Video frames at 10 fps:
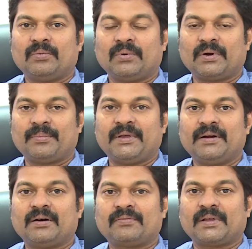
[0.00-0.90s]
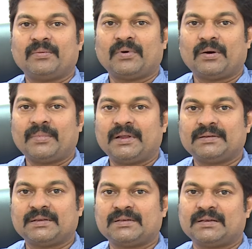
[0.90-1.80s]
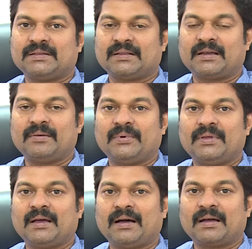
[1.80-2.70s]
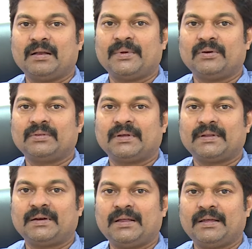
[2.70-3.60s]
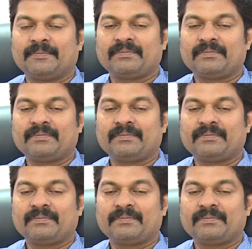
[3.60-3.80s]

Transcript: ఓవర్ పీరియడ్ ఆఫ్ టైం వామిటింగ్ సెన్సేషన్ తగ్గిపోయి ఆకలి పెరుగుతుందంటే